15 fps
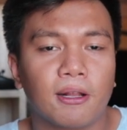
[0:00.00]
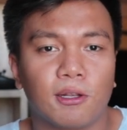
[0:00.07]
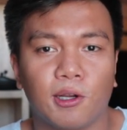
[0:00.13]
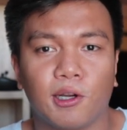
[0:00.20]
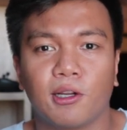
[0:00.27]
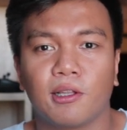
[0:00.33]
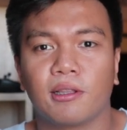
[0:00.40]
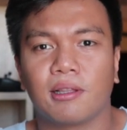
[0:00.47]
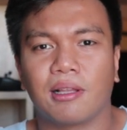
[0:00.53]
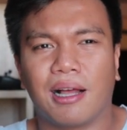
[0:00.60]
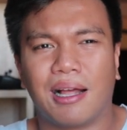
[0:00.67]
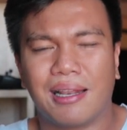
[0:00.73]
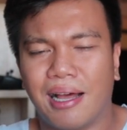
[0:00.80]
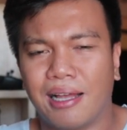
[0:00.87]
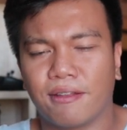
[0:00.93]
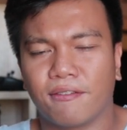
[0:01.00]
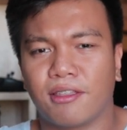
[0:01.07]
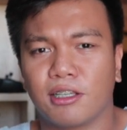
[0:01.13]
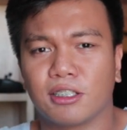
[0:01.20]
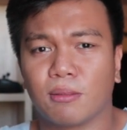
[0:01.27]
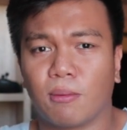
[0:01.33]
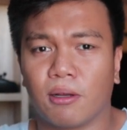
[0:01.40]
Learn a lot of
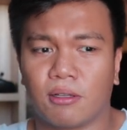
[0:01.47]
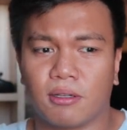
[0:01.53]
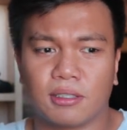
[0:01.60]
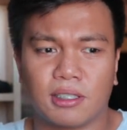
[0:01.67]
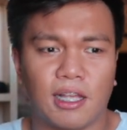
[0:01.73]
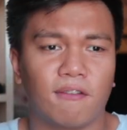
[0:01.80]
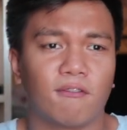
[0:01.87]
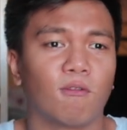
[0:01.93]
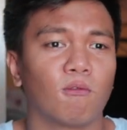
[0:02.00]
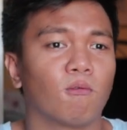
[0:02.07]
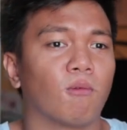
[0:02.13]
things about yourself.